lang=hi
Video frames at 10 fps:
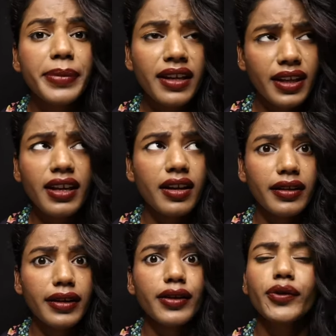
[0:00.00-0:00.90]
कब तक नहीं
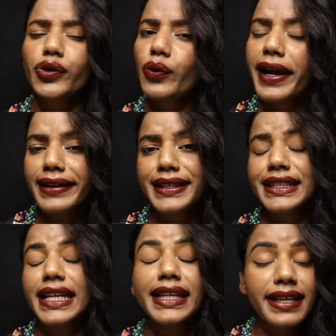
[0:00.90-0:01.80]
खाना है तो
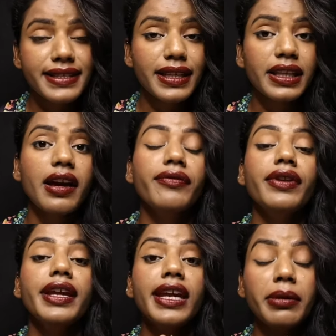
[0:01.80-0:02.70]
एटलीस्ट 21 दिन या
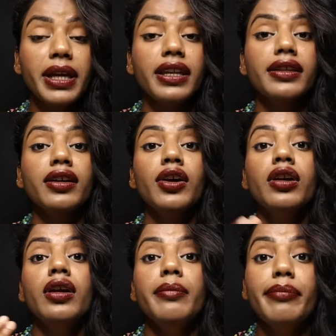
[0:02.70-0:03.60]
फिर एक महीने तक
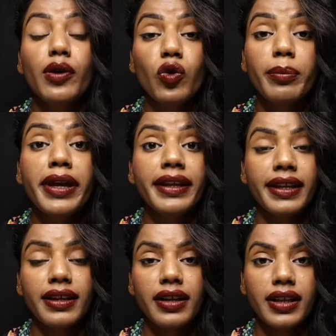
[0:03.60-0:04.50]
बिल्कुल
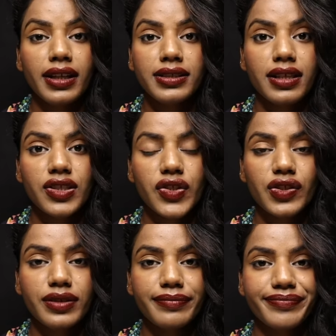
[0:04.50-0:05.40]
भी नहीं खाना है ये सारी
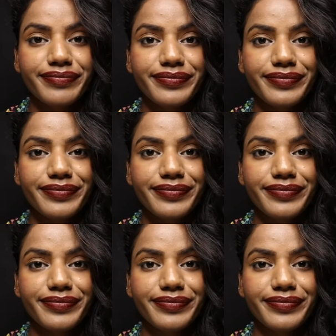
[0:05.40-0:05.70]
चीज़ें